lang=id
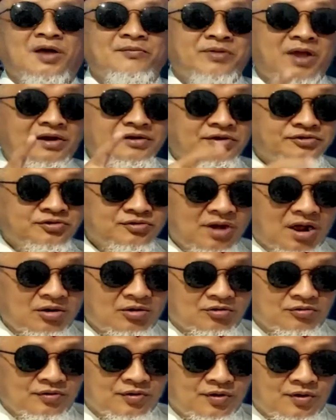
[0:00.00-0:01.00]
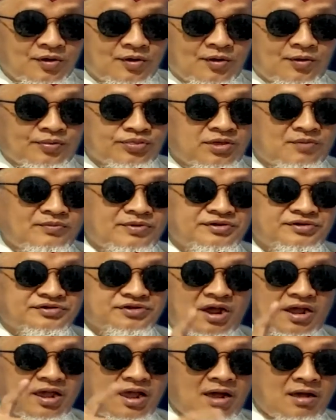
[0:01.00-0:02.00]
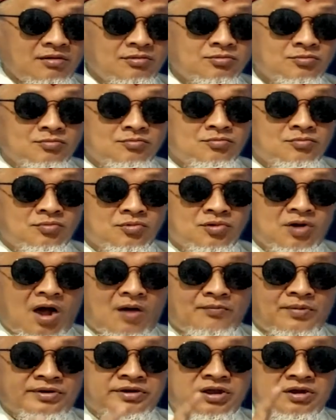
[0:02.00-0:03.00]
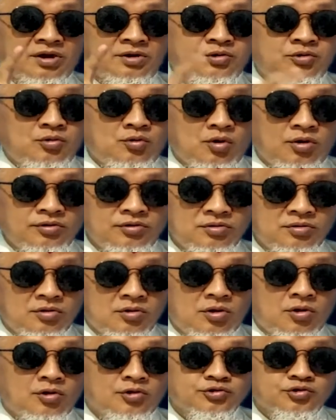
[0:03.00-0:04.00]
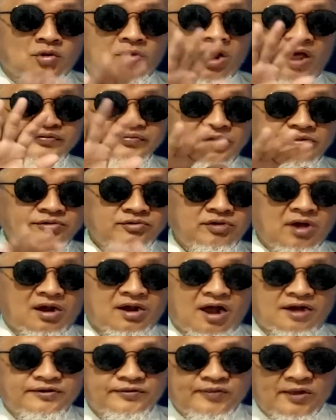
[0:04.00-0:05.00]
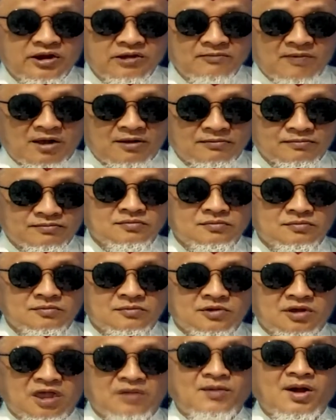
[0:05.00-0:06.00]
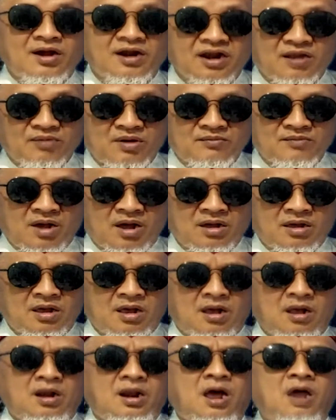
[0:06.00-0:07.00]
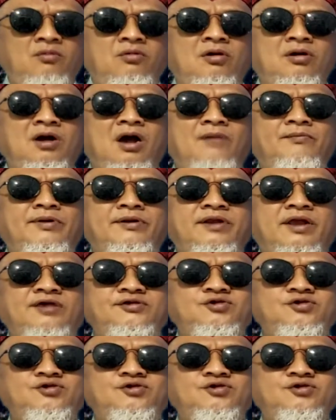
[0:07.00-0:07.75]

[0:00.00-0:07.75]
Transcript: Tapi ada juga loh, teman saya nggak pergi ke dukun, sholatnya juga nggak diterima. Emang kenapa mbah? Lawang nggak pernah